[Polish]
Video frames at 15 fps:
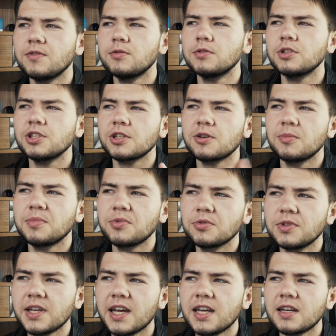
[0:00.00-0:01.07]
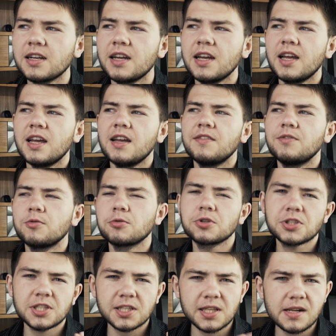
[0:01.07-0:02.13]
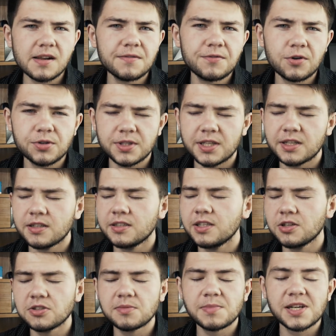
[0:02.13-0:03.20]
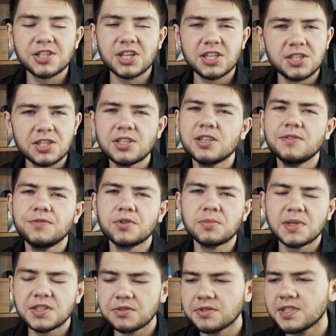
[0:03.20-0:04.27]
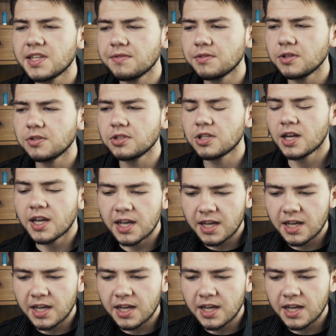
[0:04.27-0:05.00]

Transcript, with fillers: wyłączcie komputer, wyłączcie telefony, nie rozpraszajcie się informacją z zewnątrz.